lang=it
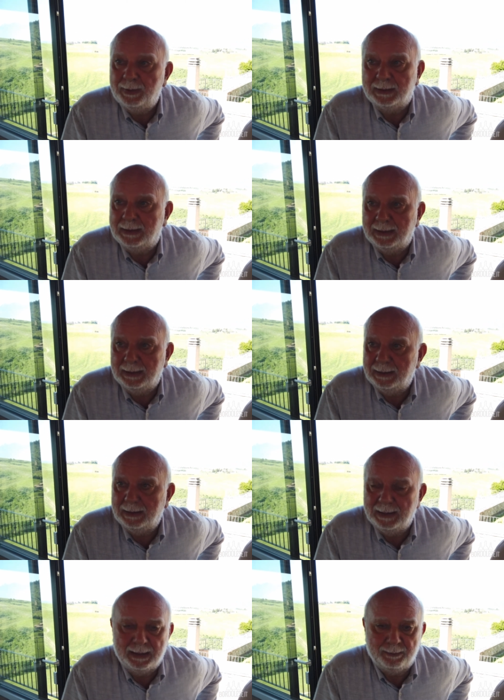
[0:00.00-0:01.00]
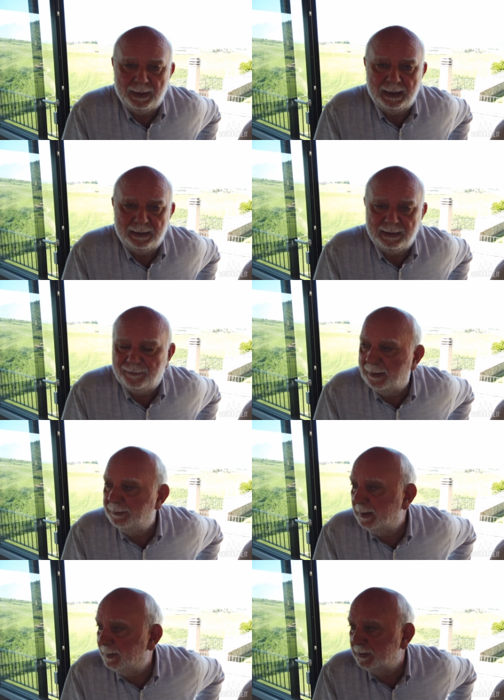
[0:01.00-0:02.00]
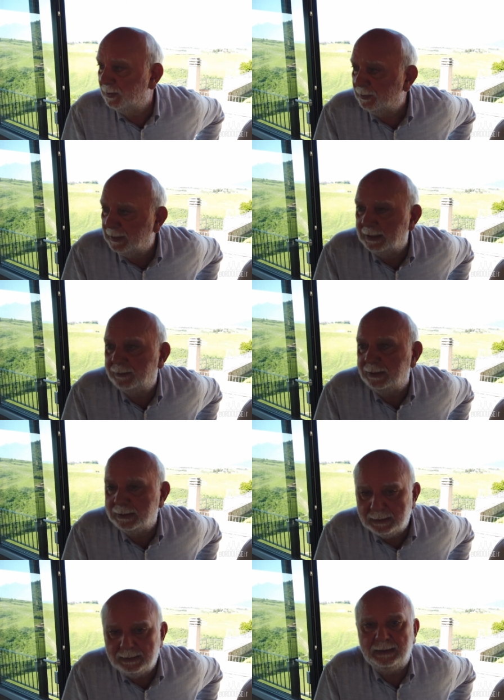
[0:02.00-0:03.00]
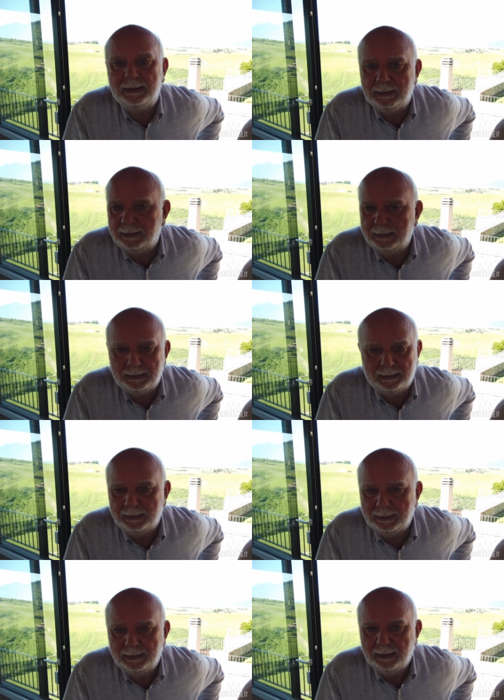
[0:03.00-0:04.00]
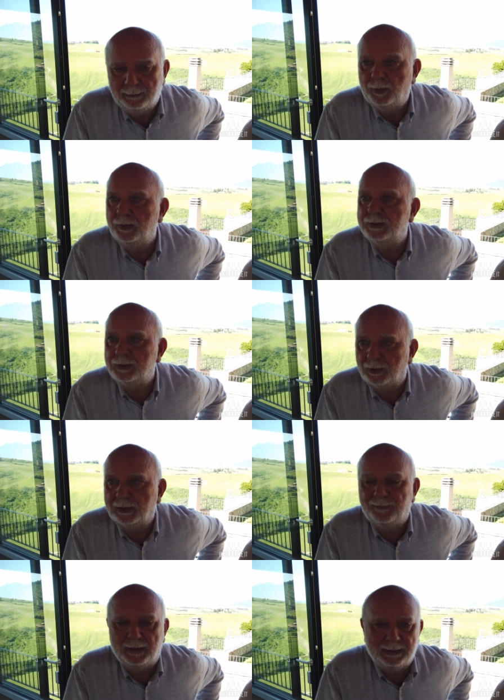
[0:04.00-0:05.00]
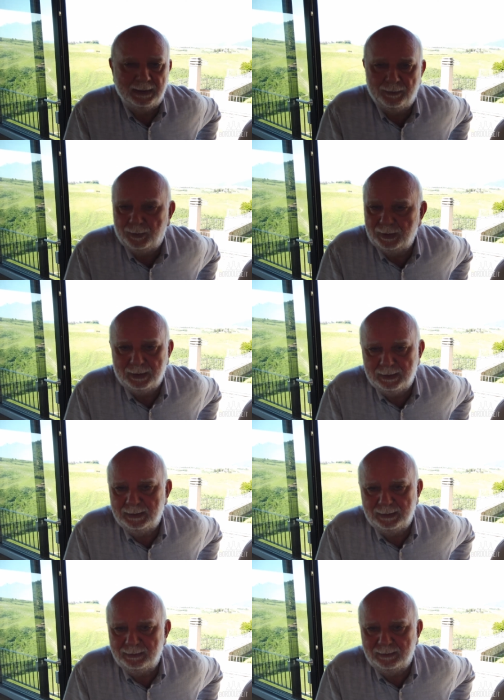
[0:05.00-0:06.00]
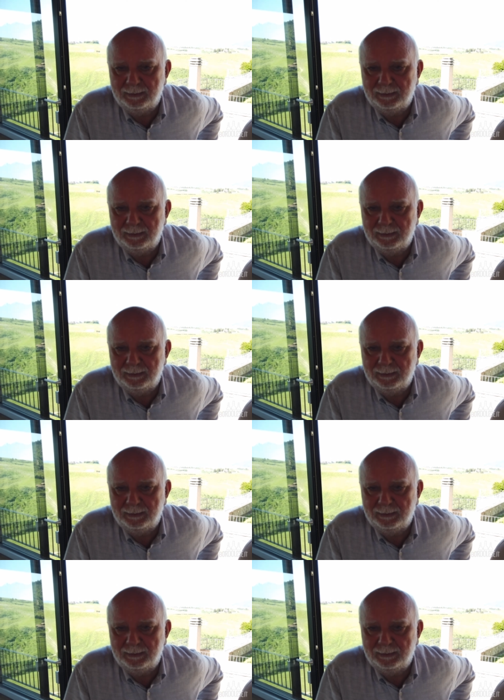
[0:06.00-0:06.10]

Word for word: perché eh, l'erba ne fa da padrona e quindi poi ci tocca fare i lavori